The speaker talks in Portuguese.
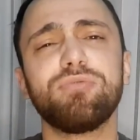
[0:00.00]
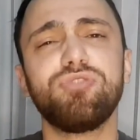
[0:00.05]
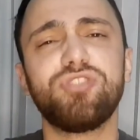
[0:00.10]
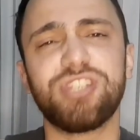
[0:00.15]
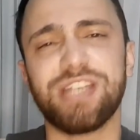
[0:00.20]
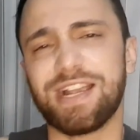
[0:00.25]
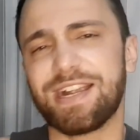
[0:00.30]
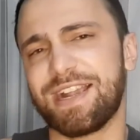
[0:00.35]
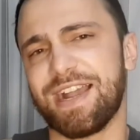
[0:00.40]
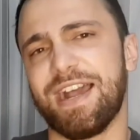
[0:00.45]
um
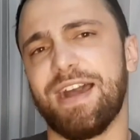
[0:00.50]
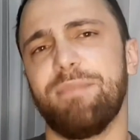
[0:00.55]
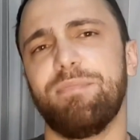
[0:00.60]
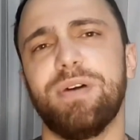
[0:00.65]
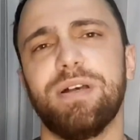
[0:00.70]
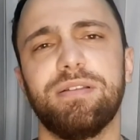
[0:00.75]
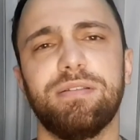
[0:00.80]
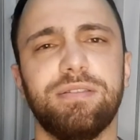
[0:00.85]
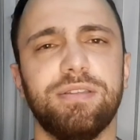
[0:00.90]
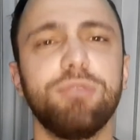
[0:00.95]
dia
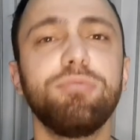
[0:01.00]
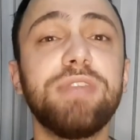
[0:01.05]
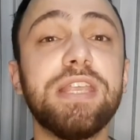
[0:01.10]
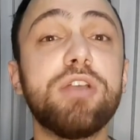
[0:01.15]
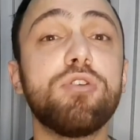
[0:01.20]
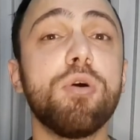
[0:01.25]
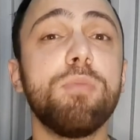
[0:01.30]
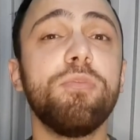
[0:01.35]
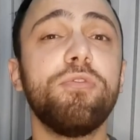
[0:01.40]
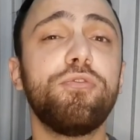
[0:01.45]
acaba. Não tem
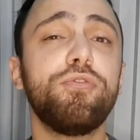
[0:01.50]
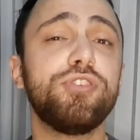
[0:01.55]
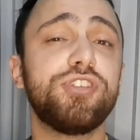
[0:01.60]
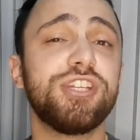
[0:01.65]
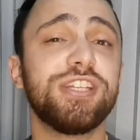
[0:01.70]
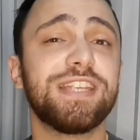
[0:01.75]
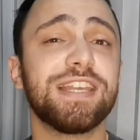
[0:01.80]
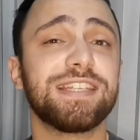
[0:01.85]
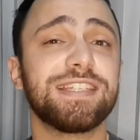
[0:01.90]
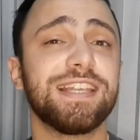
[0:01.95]
como
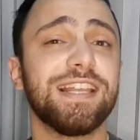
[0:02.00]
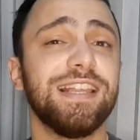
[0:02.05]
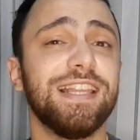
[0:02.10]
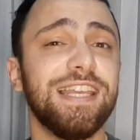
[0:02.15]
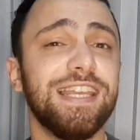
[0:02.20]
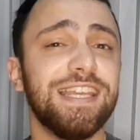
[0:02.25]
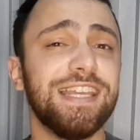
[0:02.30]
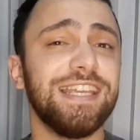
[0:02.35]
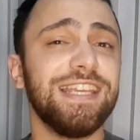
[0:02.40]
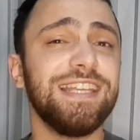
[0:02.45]
fugir dessa
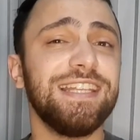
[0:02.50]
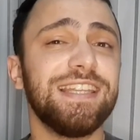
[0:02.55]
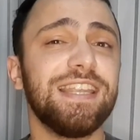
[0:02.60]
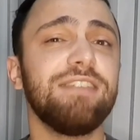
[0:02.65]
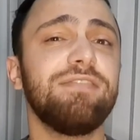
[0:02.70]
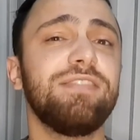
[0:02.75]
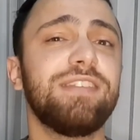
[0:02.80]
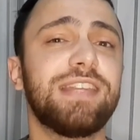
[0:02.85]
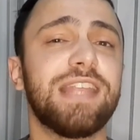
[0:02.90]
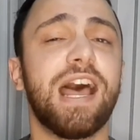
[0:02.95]
lei
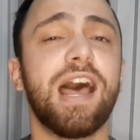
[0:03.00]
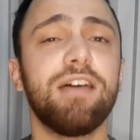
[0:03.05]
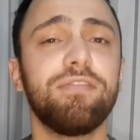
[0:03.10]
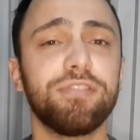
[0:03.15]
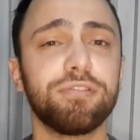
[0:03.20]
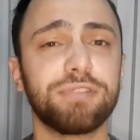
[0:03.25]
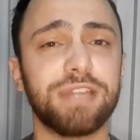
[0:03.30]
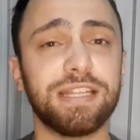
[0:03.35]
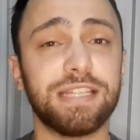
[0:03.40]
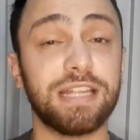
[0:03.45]

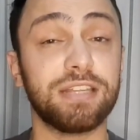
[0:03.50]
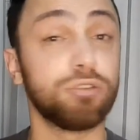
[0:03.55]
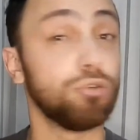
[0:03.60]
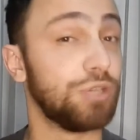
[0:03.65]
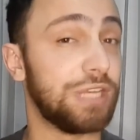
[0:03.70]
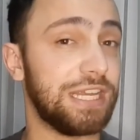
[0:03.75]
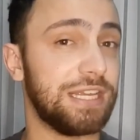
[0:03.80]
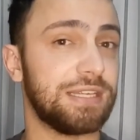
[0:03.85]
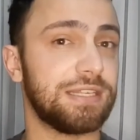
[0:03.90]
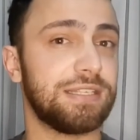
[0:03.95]
inevitável da
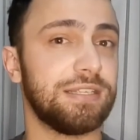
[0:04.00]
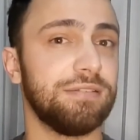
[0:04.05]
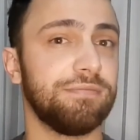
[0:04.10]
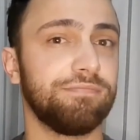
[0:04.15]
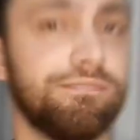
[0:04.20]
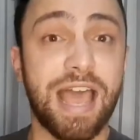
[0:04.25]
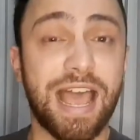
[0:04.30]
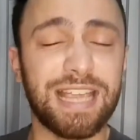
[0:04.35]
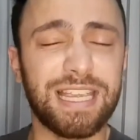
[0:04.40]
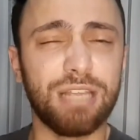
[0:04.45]
natureza.
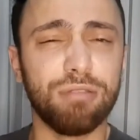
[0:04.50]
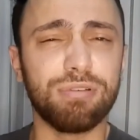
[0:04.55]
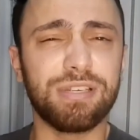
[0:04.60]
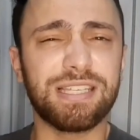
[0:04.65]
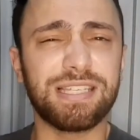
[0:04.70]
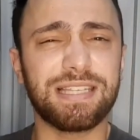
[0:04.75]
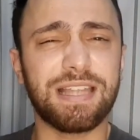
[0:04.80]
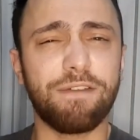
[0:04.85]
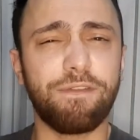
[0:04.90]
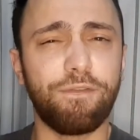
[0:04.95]
Aquilo que
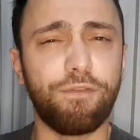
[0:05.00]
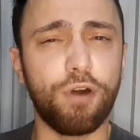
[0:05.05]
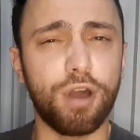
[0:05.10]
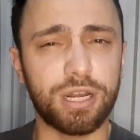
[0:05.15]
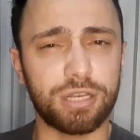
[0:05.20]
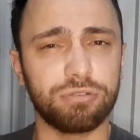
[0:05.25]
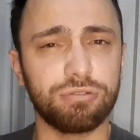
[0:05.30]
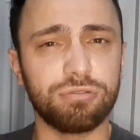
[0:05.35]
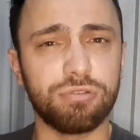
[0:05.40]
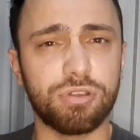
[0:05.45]
está
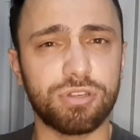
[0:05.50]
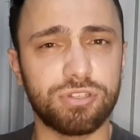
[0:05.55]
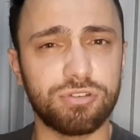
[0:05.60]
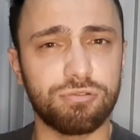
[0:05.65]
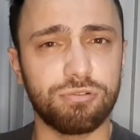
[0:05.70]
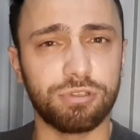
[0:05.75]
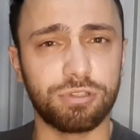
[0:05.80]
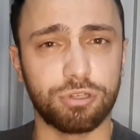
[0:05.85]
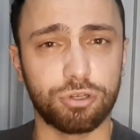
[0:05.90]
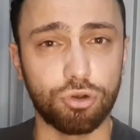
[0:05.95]
fora do nosso
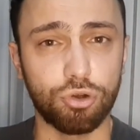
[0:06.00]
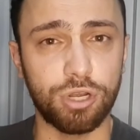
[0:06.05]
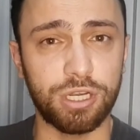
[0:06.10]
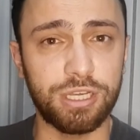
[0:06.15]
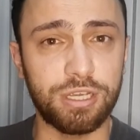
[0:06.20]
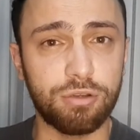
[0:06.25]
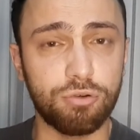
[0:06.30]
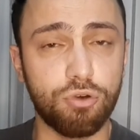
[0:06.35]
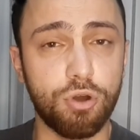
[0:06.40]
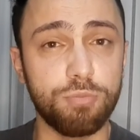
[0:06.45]

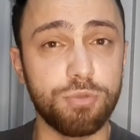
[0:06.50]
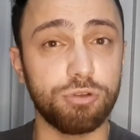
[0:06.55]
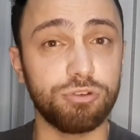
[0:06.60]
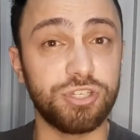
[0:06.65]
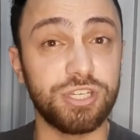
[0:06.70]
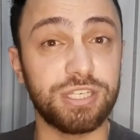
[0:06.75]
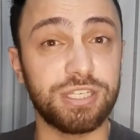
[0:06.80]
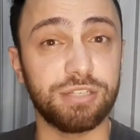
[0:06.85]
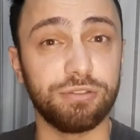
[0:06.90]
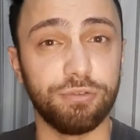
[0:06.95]
controle, como eu
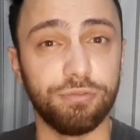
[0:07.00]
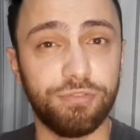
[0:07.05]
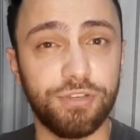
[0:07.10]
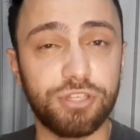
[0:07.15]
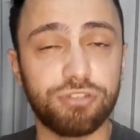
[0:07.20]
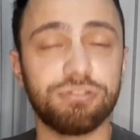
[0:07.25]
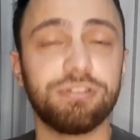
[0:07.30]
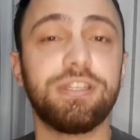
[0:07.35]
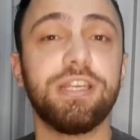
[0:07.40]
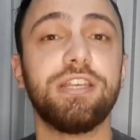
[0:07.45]
disse no
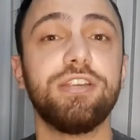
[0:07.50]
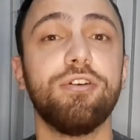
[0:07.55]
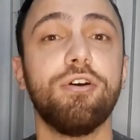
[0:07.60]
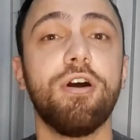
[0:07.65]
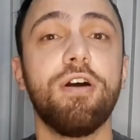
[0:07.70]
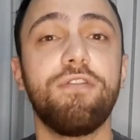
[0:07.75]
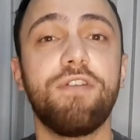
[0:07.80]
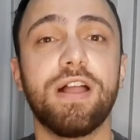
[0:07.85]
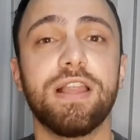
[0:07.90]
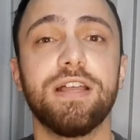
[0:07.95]
vídeo
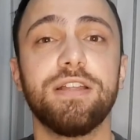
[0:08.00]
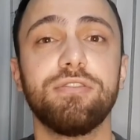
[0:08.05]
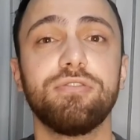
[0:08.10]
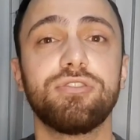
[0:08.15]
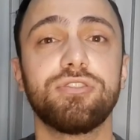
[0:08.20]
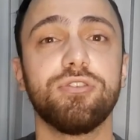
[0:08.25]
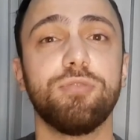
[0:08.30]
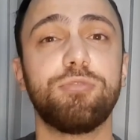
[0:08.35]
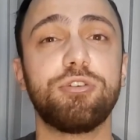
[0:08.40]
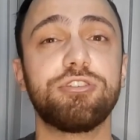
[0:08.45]
anterior falando
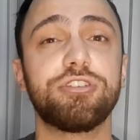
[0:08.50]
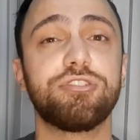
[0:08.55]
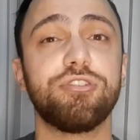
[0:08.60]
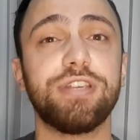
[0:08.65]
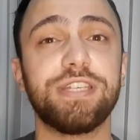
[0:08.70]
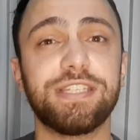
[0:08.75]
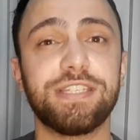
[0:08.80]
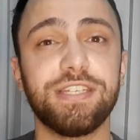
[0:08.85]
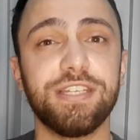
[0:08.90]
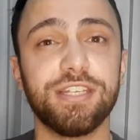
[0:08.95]
sobre o
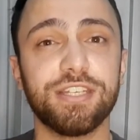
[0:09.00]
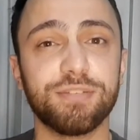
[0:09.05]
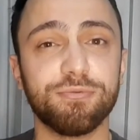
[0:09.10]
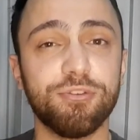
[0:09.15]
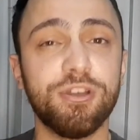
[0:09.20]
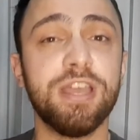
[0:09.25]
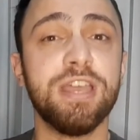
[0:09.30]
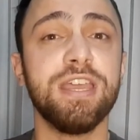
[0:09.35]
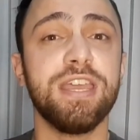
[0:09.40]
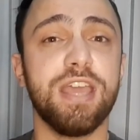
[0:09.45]

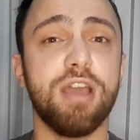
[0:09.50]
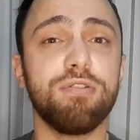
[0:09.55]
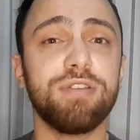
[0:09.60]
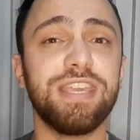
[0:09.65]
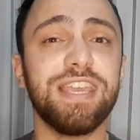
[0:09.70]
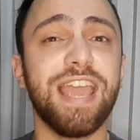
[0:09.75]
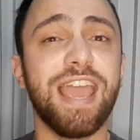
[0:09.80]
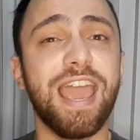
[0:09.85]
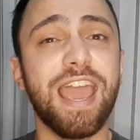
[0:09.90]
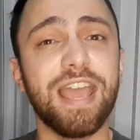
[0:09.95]
estoicismo, é o
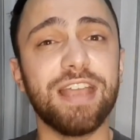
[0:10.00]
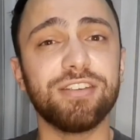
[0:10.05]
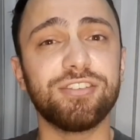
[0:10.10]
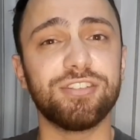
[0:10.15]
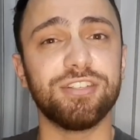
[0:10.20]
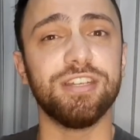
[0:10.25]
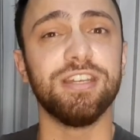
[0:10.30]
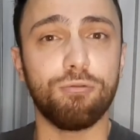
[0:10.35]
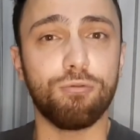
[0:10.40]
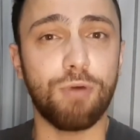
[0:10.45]
que
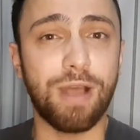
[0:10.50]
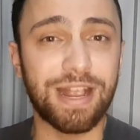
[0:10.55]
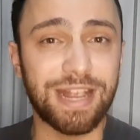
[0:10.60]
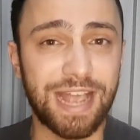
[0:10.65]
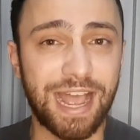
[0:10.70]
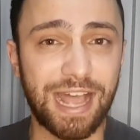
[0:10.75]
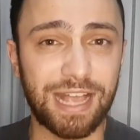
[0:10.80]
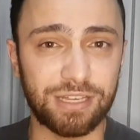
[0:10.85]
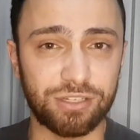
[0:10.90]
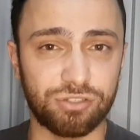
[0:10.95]
rege o
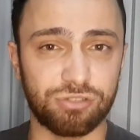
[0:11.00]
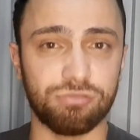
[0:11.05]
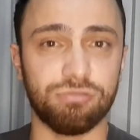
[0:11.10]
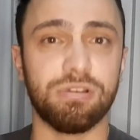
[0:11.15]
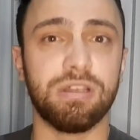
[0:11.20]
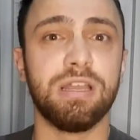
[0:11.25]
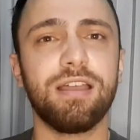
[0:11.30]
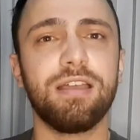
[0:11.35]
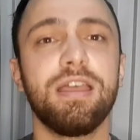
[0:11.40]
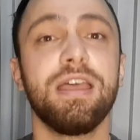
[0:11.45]
acaso.